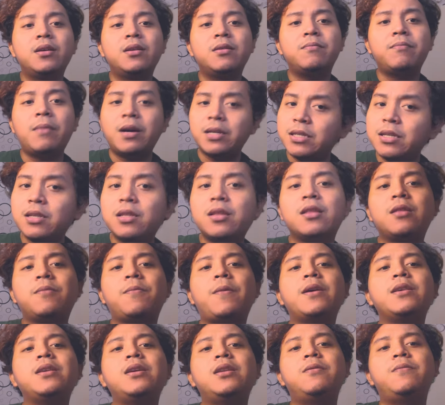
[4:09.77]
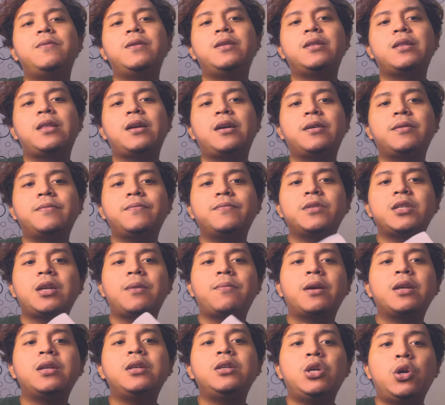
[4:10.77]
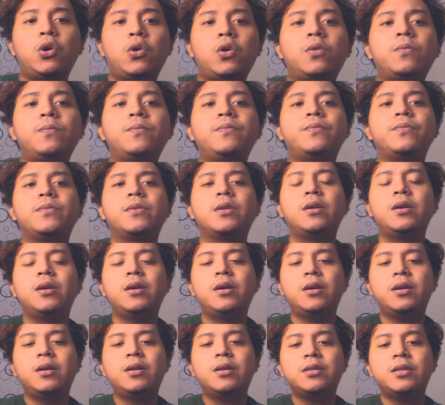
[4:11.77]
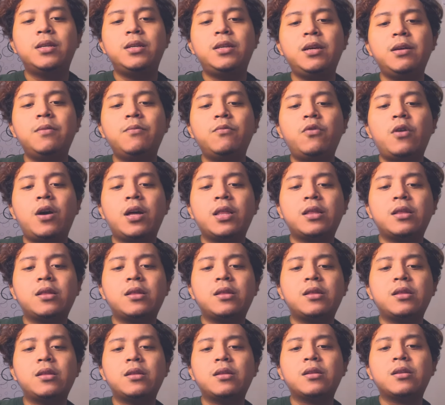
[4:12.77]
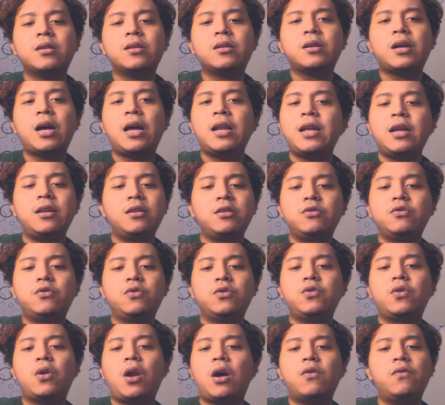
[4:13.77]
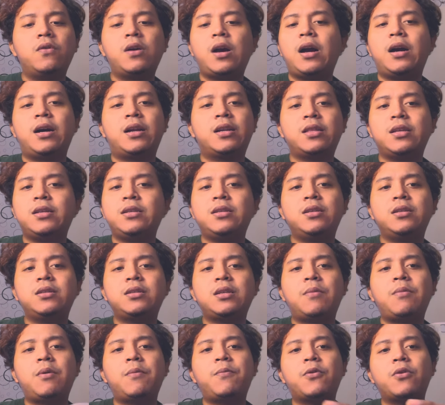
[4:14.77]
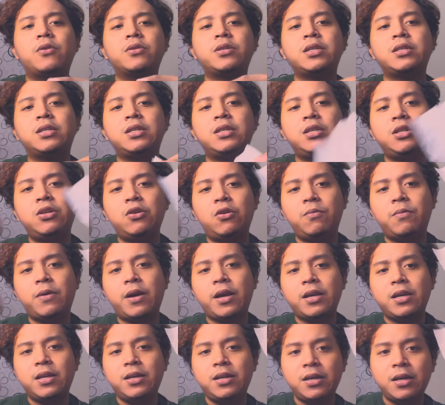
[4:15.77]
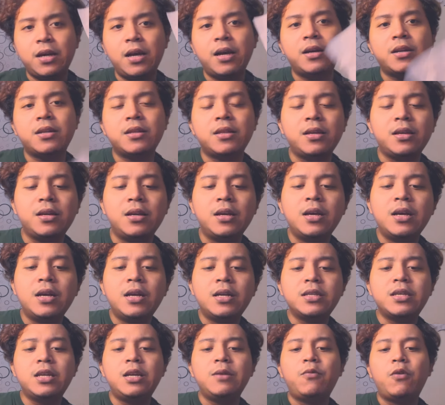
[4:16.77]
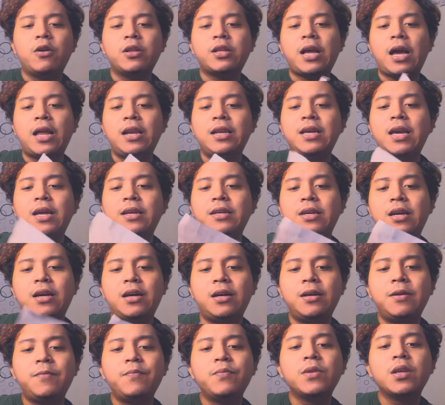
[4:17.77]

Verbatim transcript: masih tetap aja diminta sama IndiHome jadi buat kalian jujur aku nggak ngerti sih sama proses IndiHome kayak gini nggak ngerti jadi buat kalian ya